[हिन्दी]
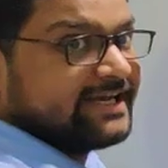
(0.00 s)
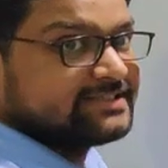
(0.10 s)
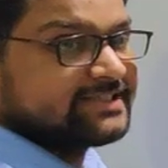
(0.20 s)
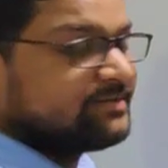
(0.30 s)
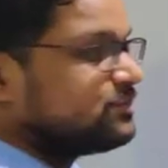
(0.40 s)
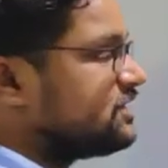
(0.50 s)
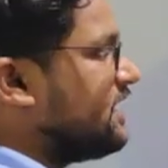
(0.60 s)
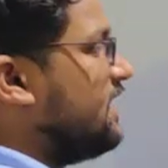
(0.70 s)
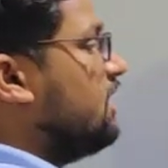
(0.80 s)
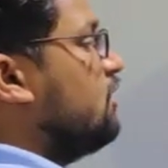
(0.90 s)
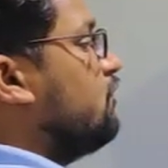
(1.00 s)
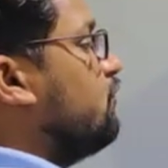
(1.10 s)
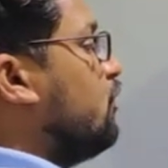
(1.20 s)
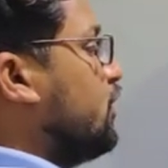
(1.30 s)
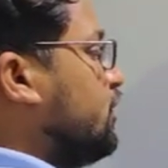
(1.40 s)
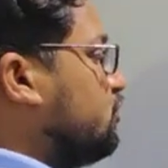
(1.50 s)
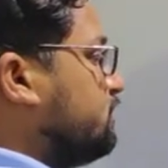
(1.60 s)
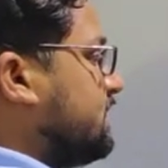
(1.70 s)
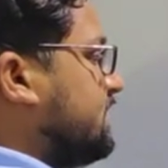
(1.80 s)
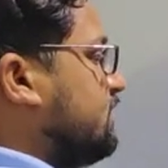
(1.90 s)
गैस का मुझे
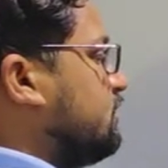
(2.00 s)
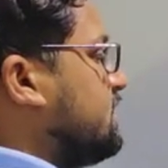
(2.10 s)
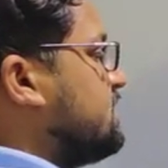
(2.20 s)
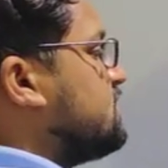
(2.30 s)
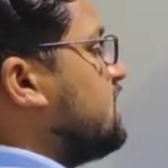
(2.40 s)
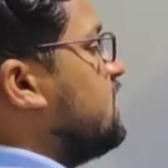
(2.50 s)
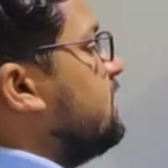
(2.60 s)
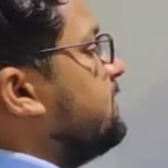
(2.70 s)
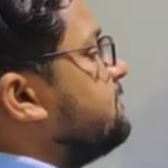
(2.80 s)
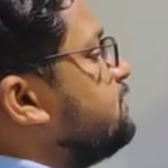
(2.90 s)
वॉल्यूम पता होना चाहिए